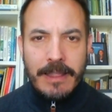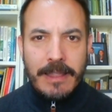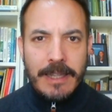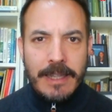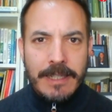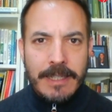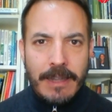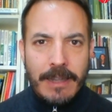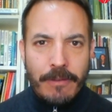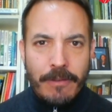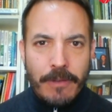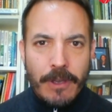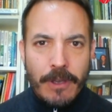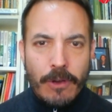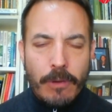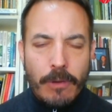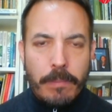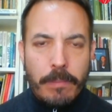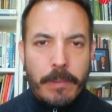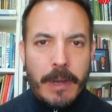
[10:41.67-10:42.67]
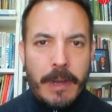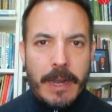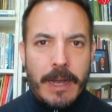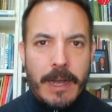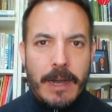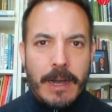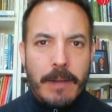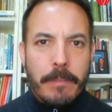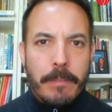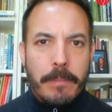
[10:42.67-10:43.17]
desafíos
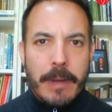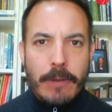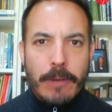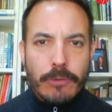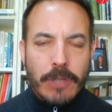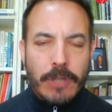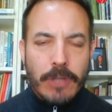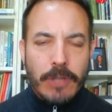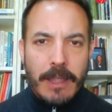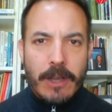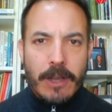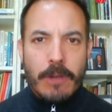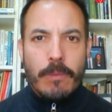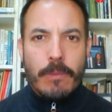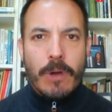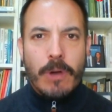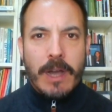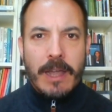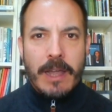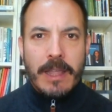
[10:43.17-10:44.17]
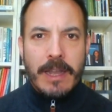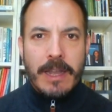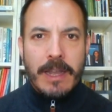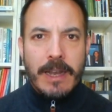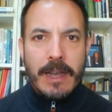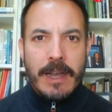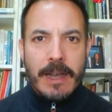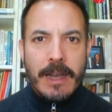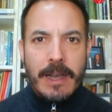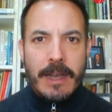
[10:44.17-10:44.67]
para, para, ustedes como
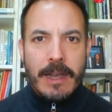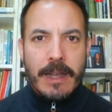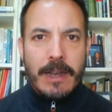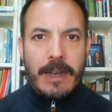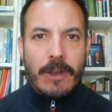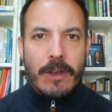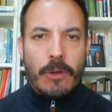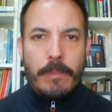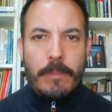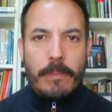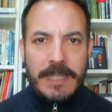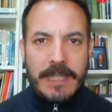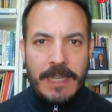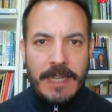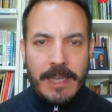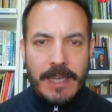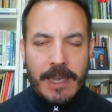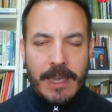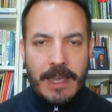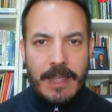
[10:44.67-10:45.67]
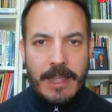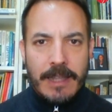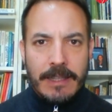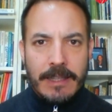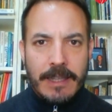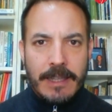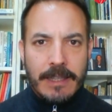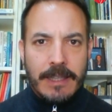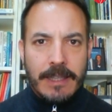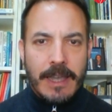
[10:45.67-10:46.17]
cadena en los meses que quedan
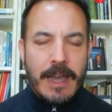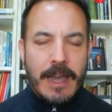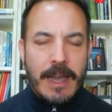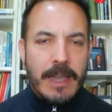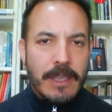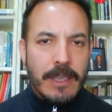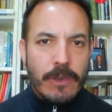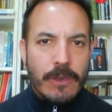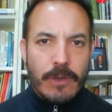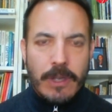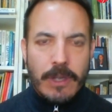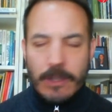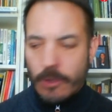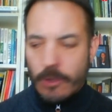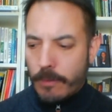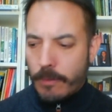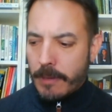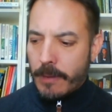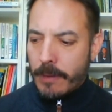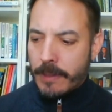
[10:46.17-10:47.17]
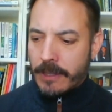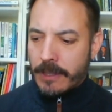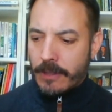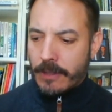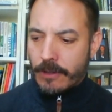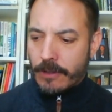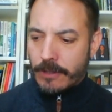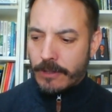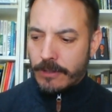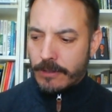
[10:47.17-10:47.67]
de este año y en
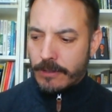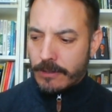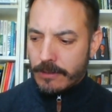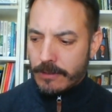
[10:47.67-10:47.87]
2022?